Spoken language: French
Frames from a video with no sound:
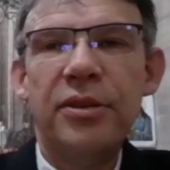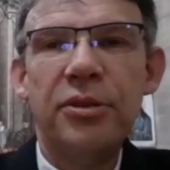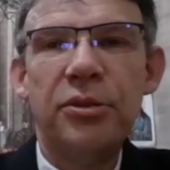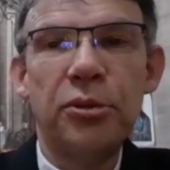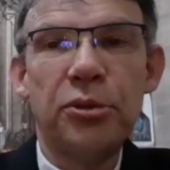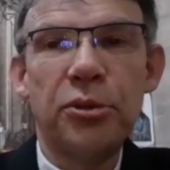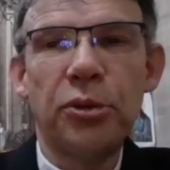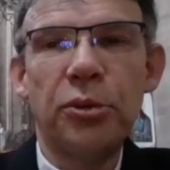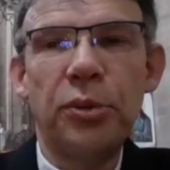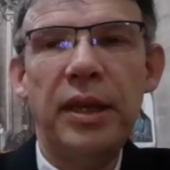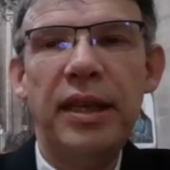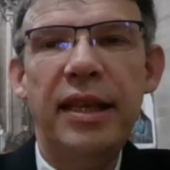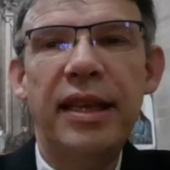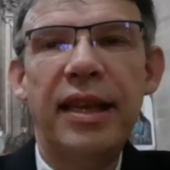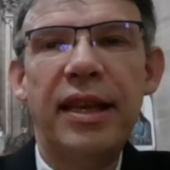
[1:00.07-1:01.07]

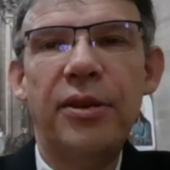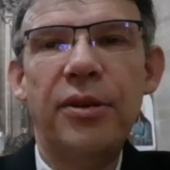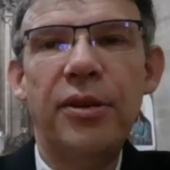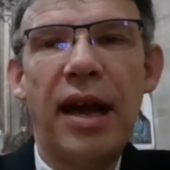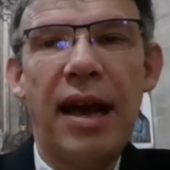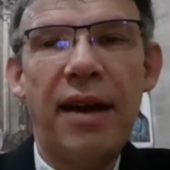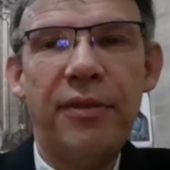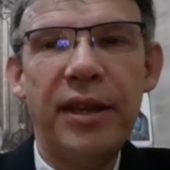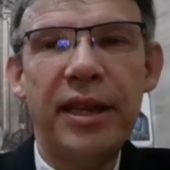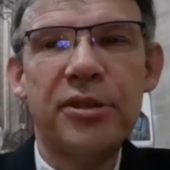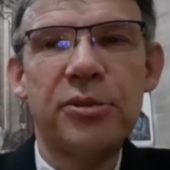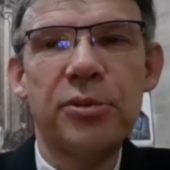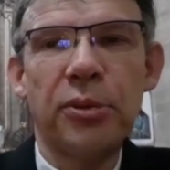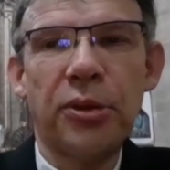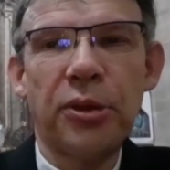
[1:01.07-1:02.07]
d'aujourd'hui euh, avec
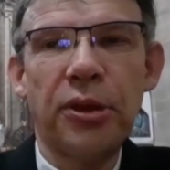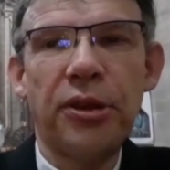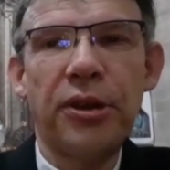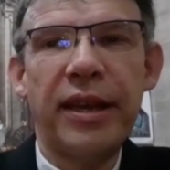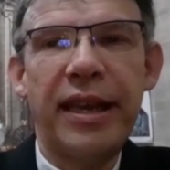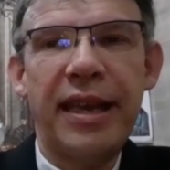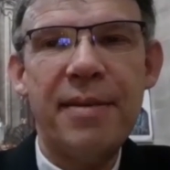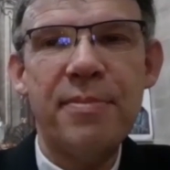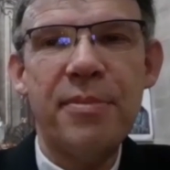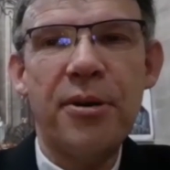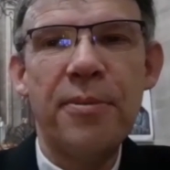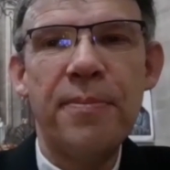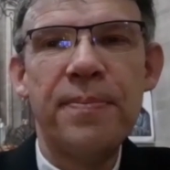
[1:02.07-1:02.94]
son cœur aimant.